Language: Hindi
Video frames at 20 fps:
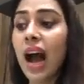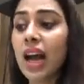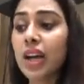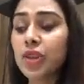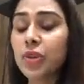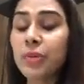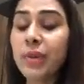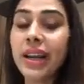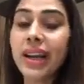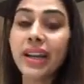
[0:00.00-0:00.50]

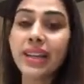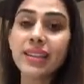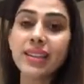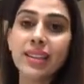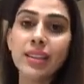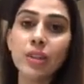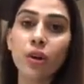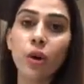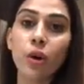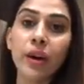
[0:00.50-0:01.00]
आज मैं एक
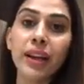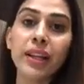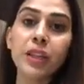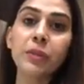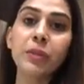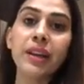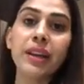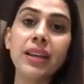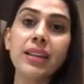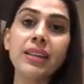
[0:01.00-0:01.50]
चीज़ और
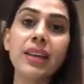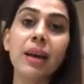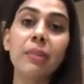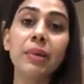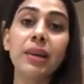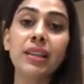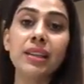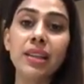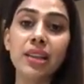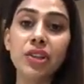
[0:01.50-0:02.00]
एक्सपीरियंस
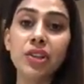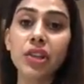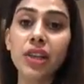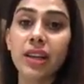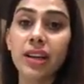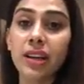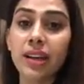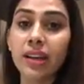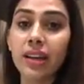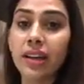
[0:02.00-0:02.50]
आपके साथ
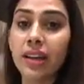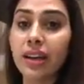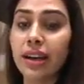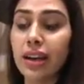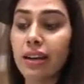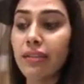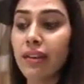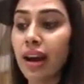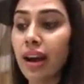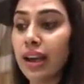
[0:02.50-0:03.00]
शेयर
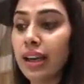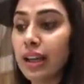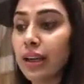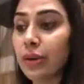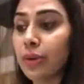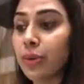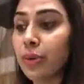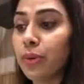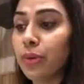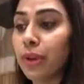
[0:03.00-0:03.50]
करने वाली
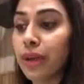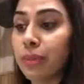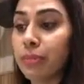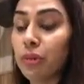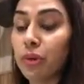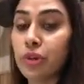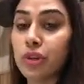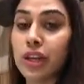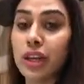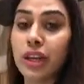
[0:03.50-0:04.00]
हूँ
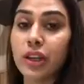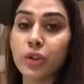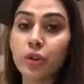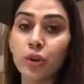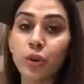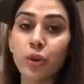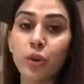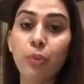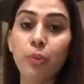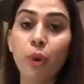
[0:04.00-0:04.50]
मुझे
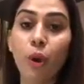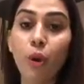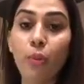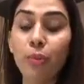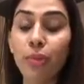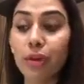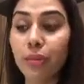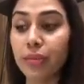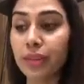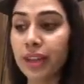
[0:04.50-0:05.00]
जो
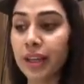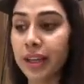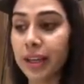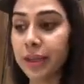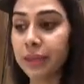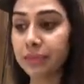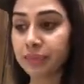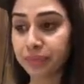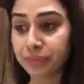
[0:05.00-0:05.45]
प्रॉब्लम थी